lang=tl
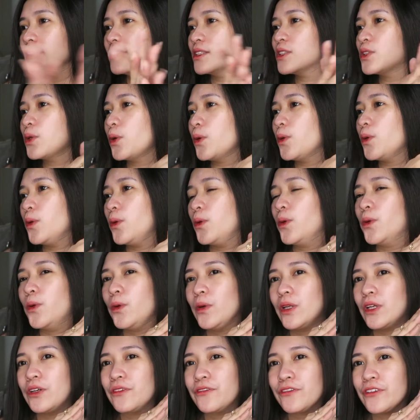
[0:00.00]
So,
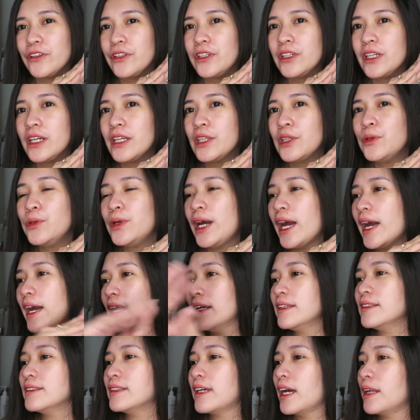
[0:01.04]
without further ado,
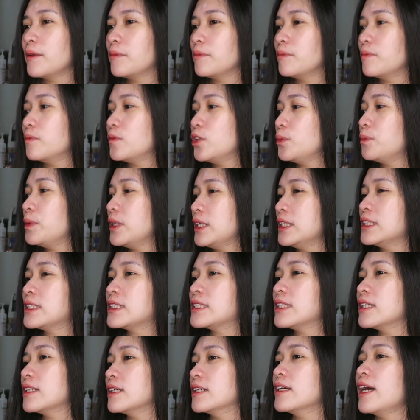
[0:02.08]
hand, can you please,
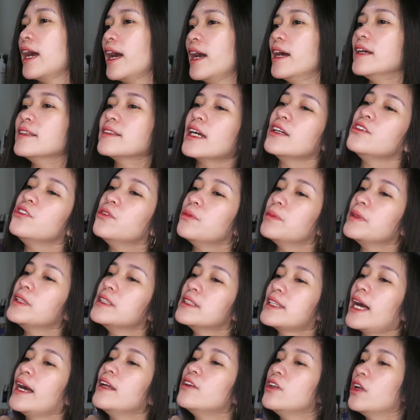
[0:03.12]
hand, can you please
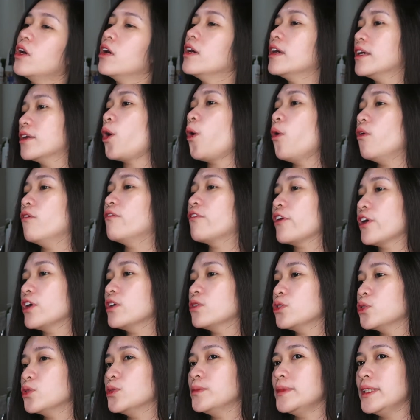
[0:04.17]
hand it over
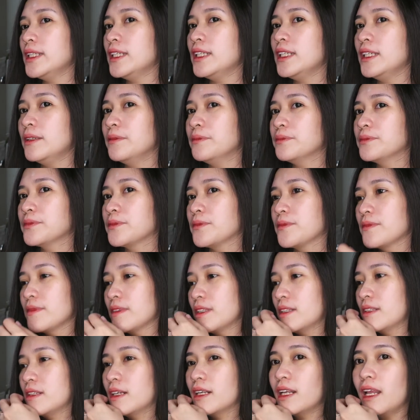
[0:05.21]
to me?
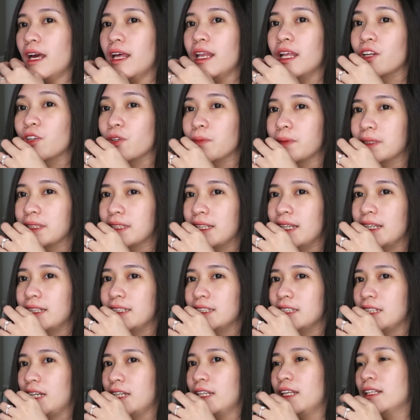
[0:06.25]
Naglalaro pa sila ni
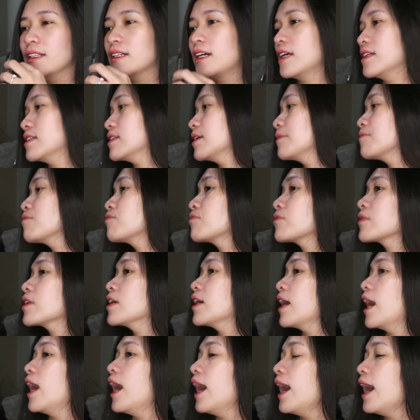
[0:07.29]
Chanel, guys.
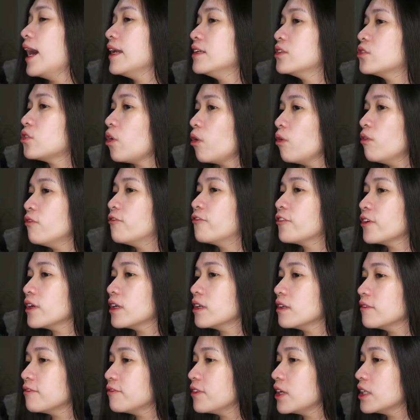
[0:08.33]
Hand it over
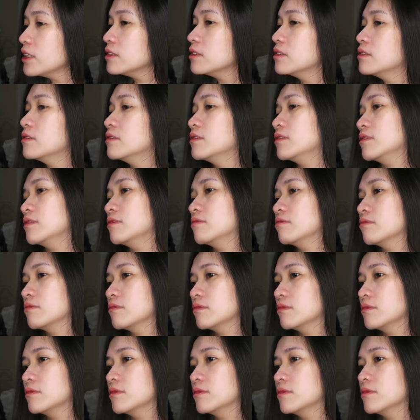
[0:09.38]
faster.
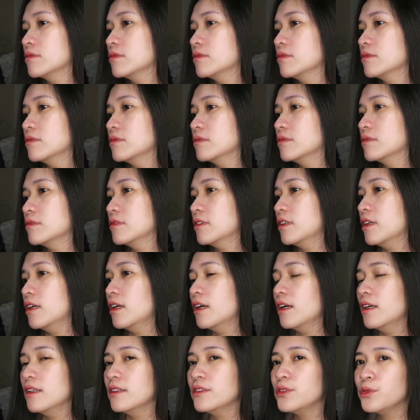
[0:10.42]

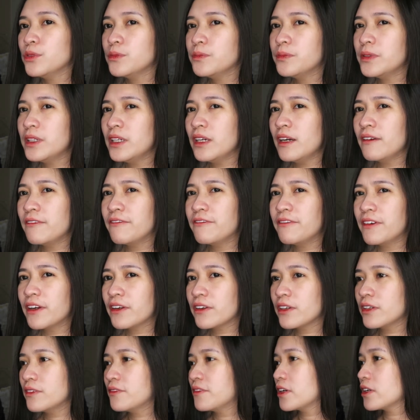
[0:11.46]
This would be a
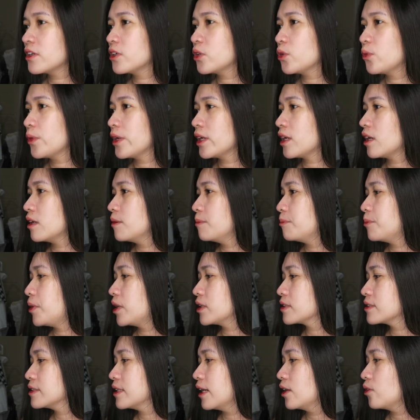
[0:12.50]
very, very quick
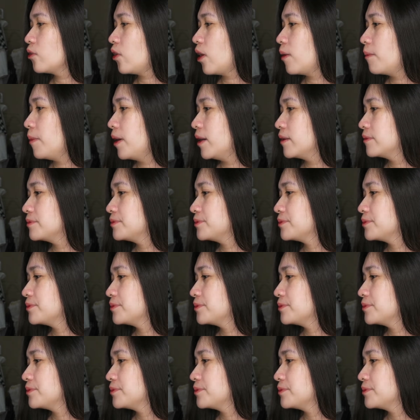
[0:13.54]
unboxing. Ano ka ba?